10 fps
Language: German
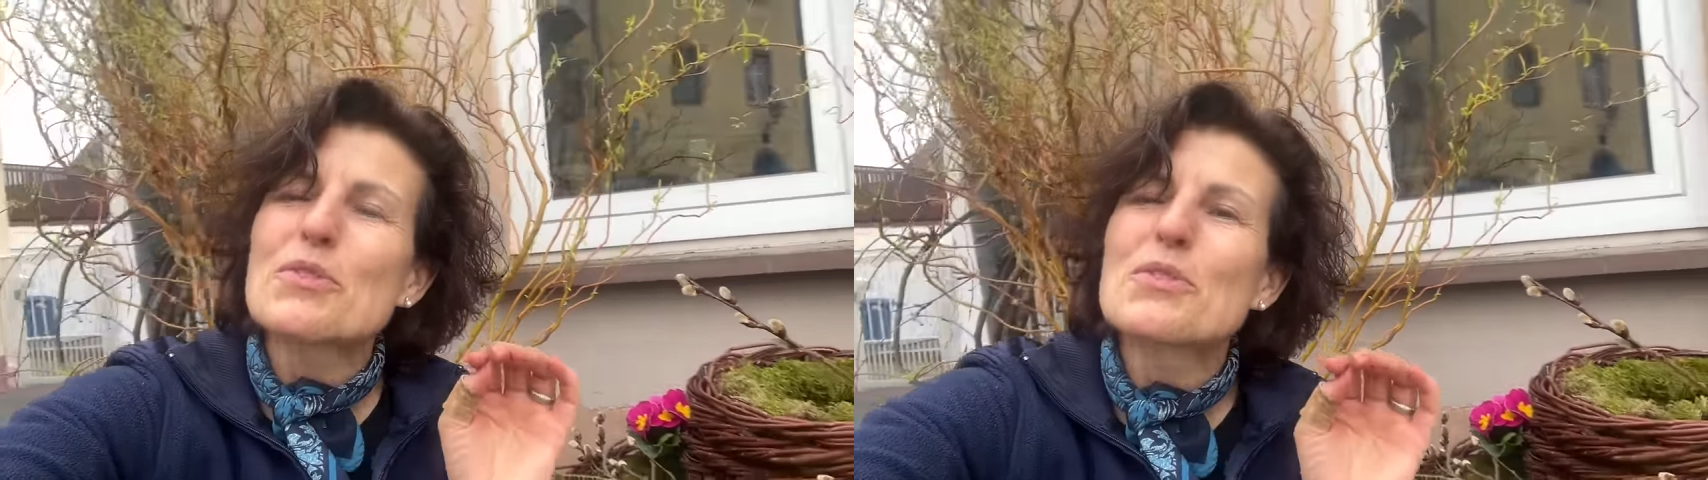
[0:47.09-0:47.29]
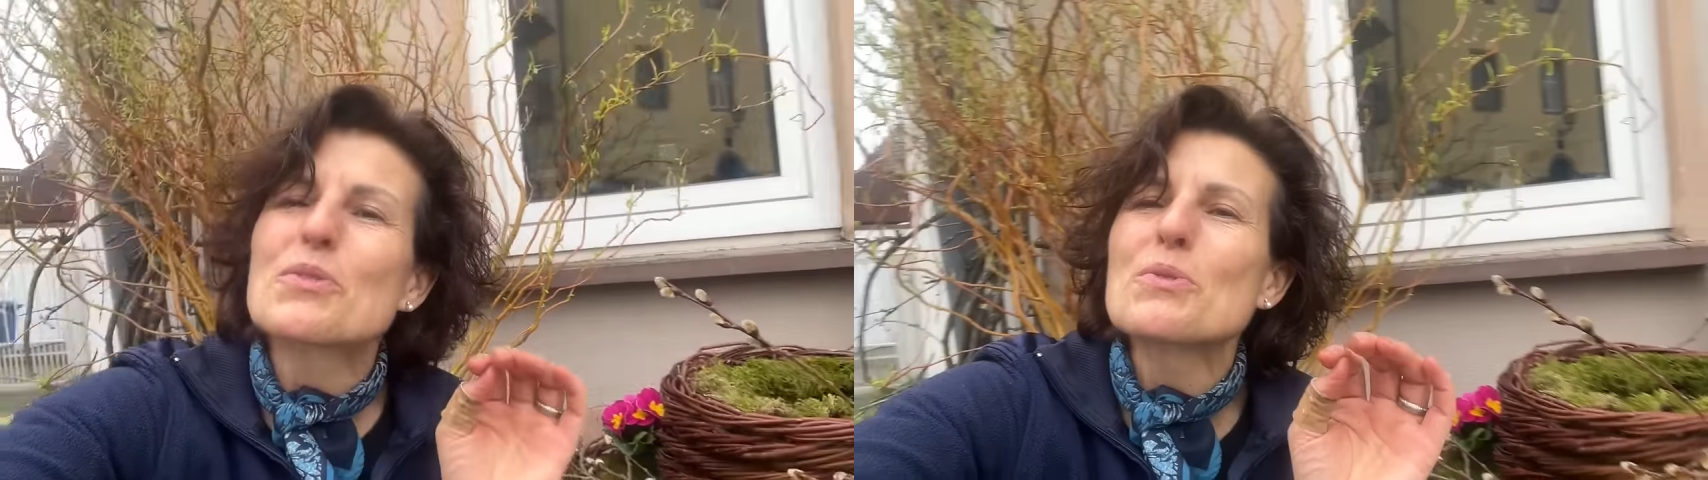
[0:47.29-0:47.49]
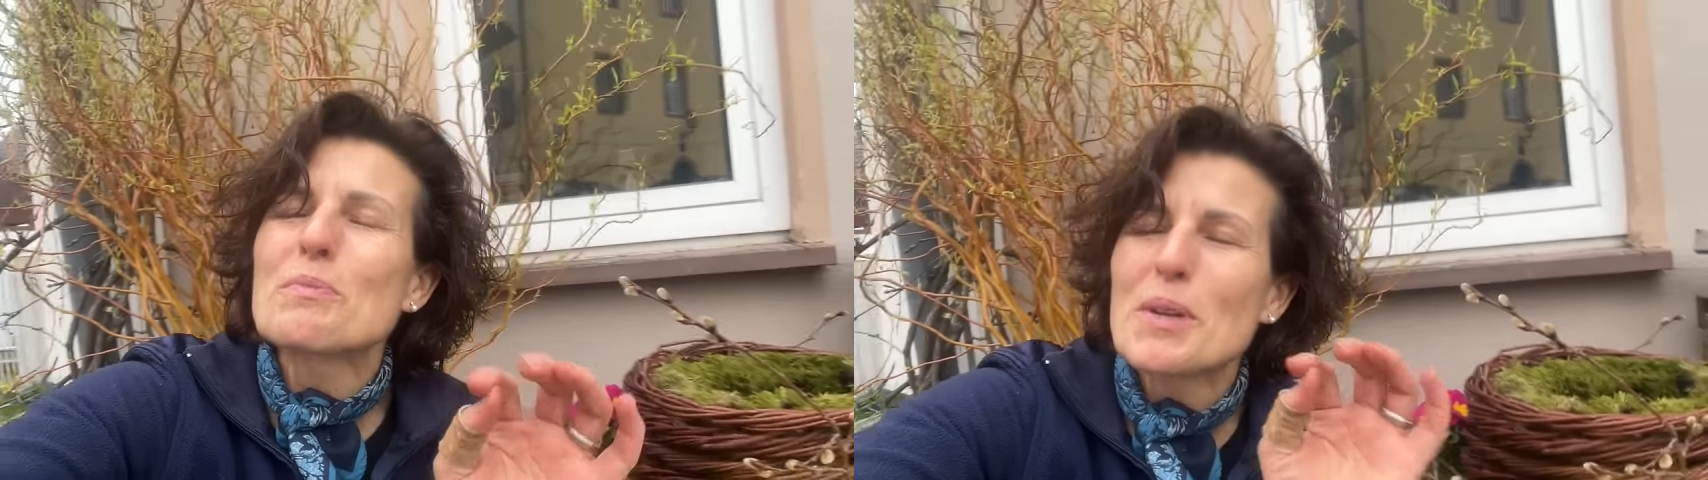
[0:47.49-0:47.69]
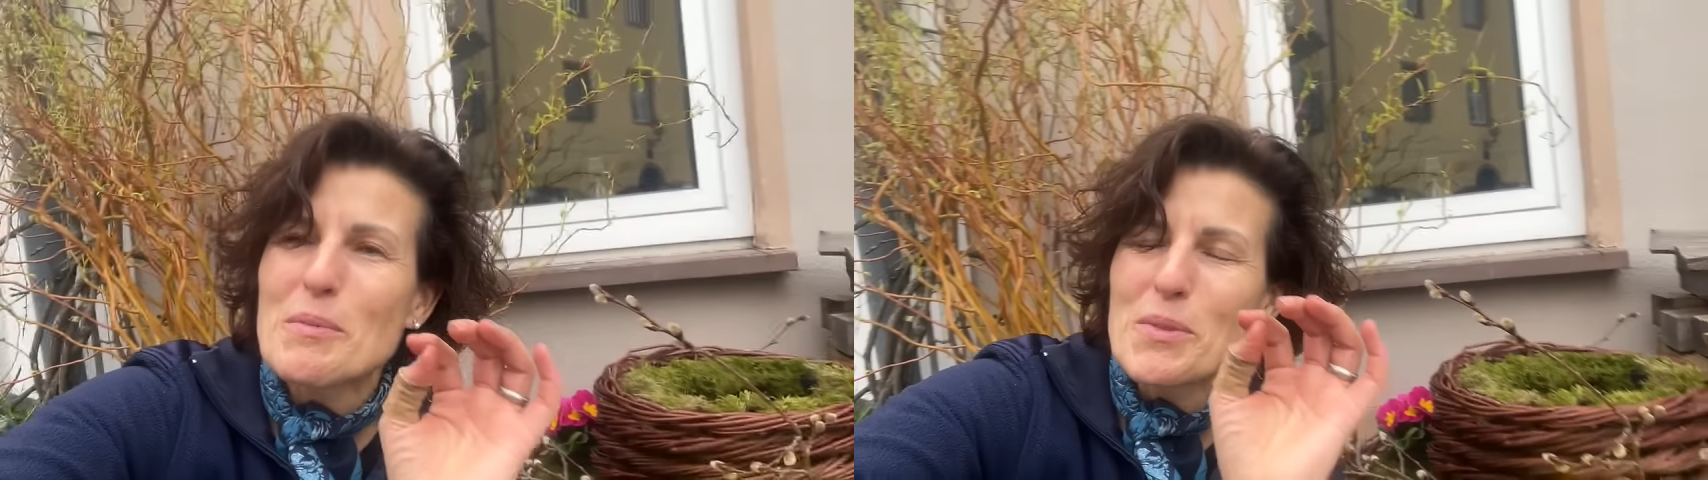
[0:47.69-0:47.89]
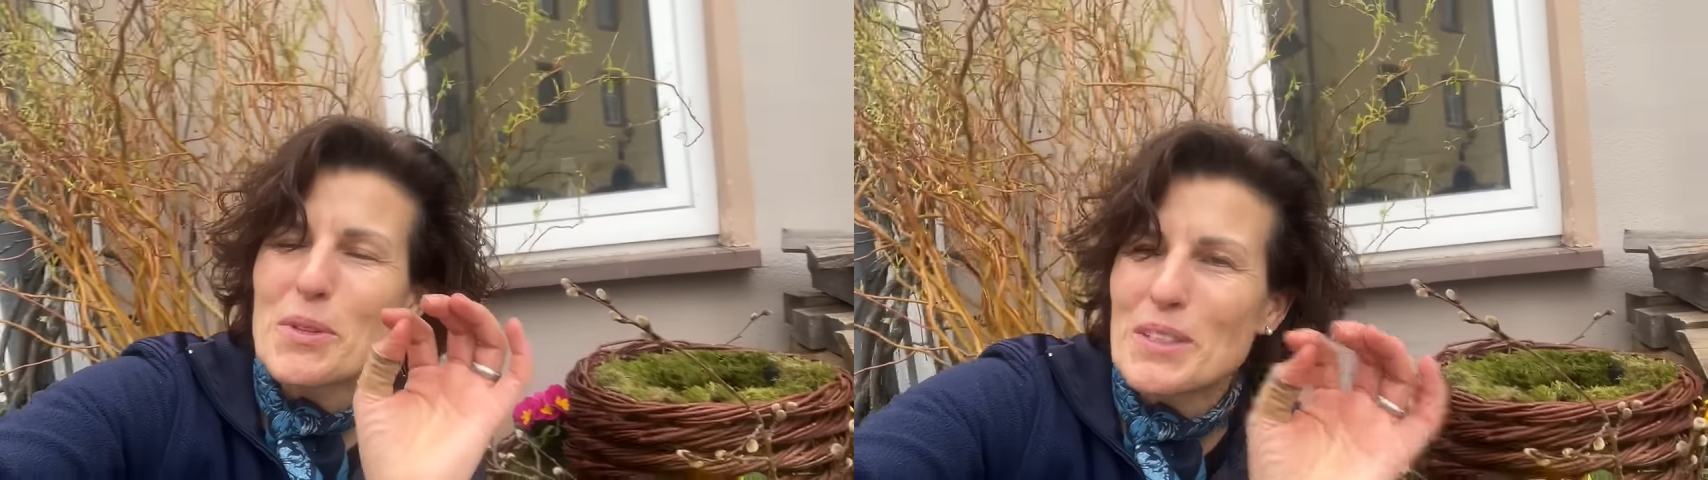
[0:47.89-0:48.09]
super
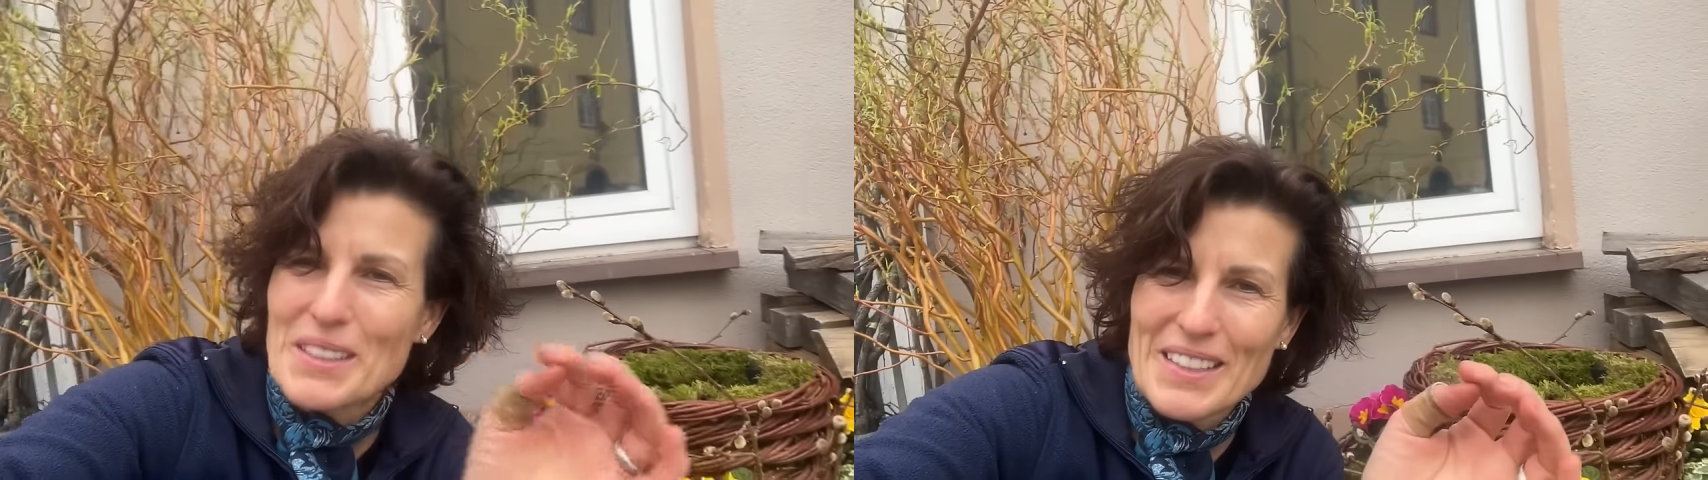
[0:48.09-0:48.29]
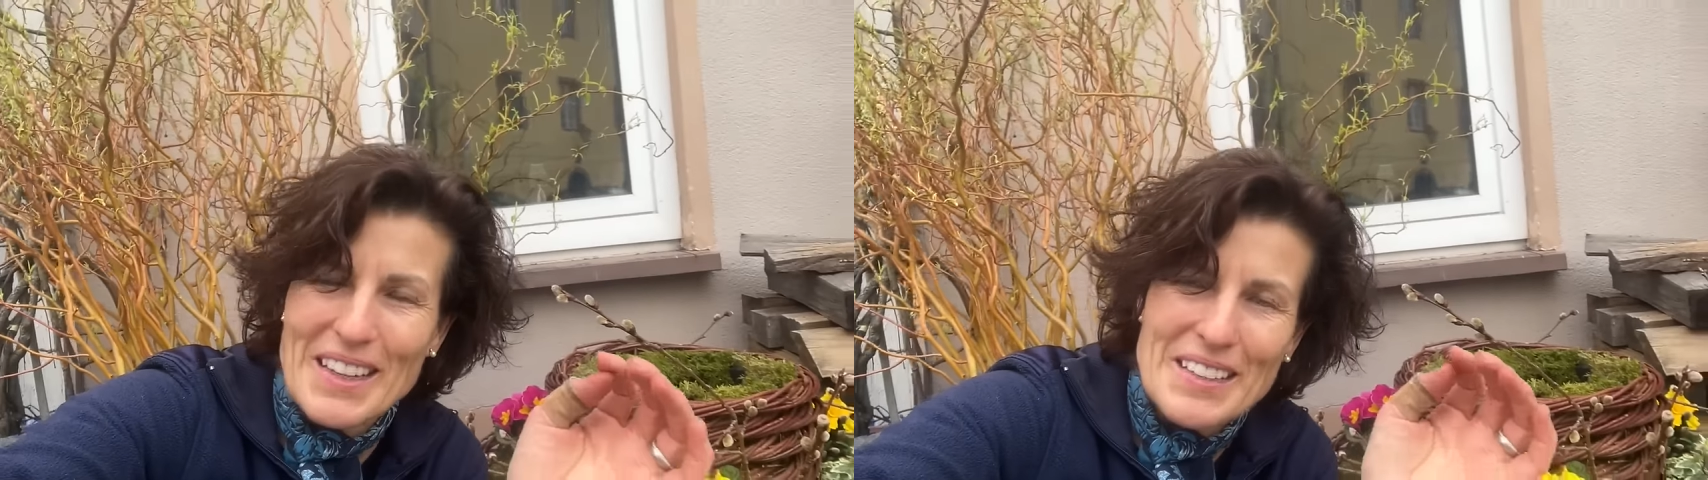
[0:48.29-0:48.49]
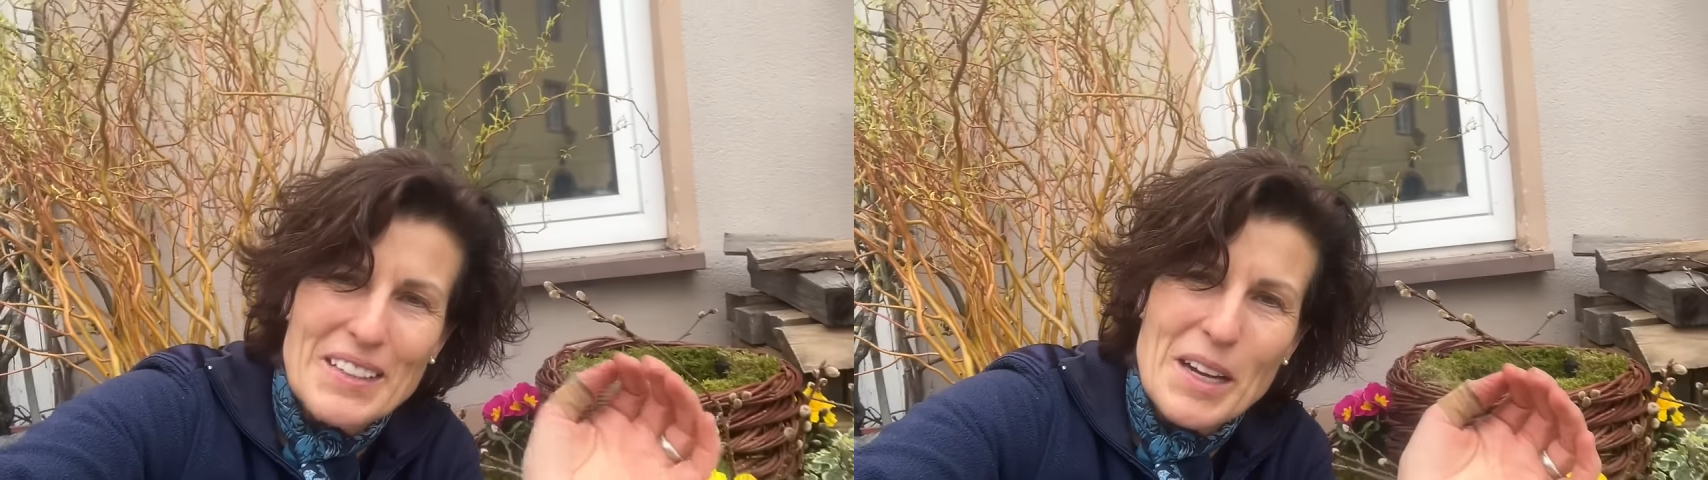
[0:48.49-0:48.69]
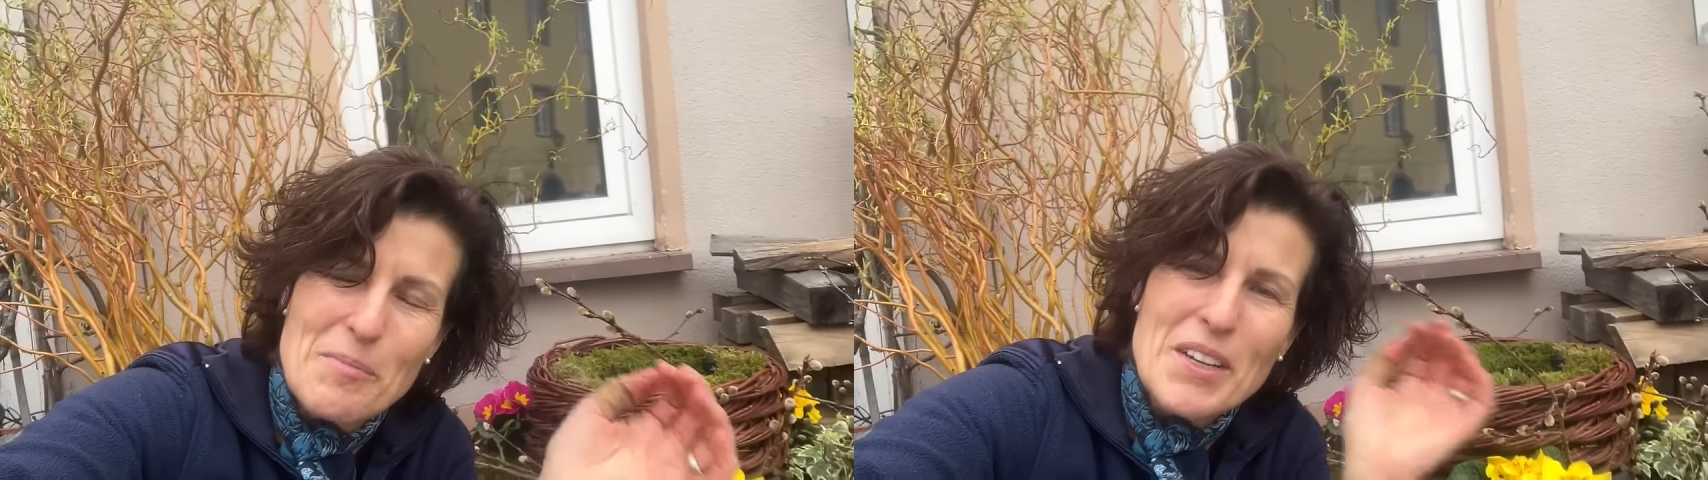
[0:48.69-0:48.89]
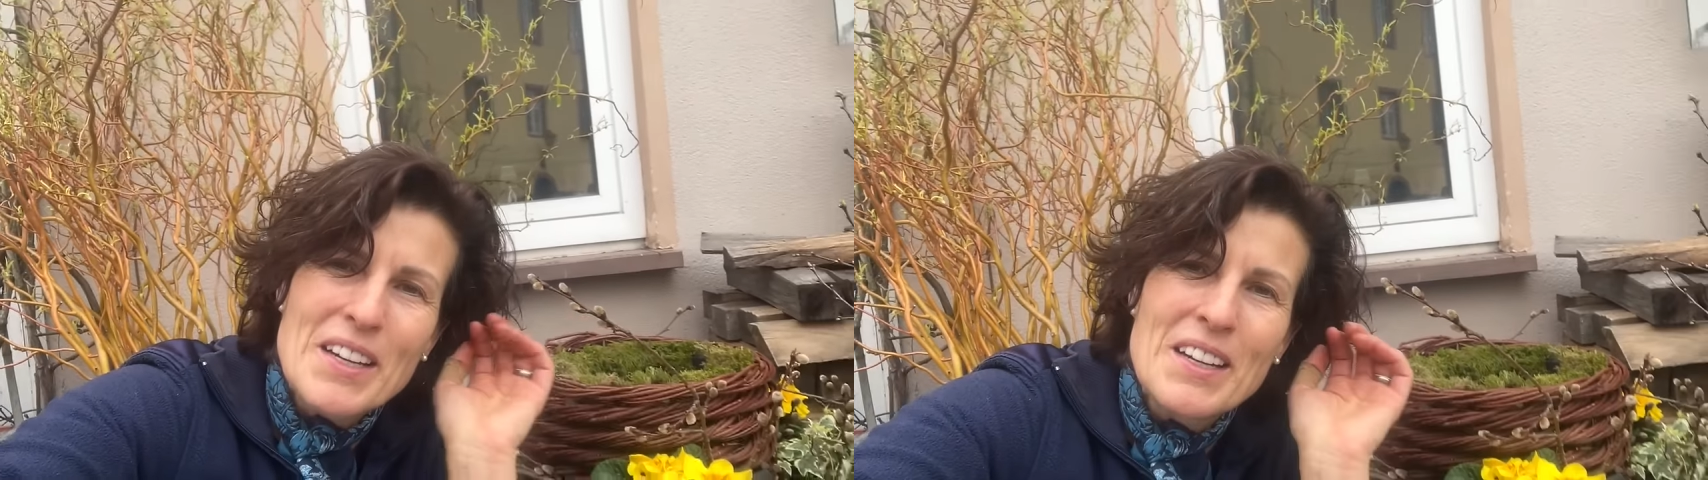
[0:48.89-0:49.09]
Möglichkeiten habt,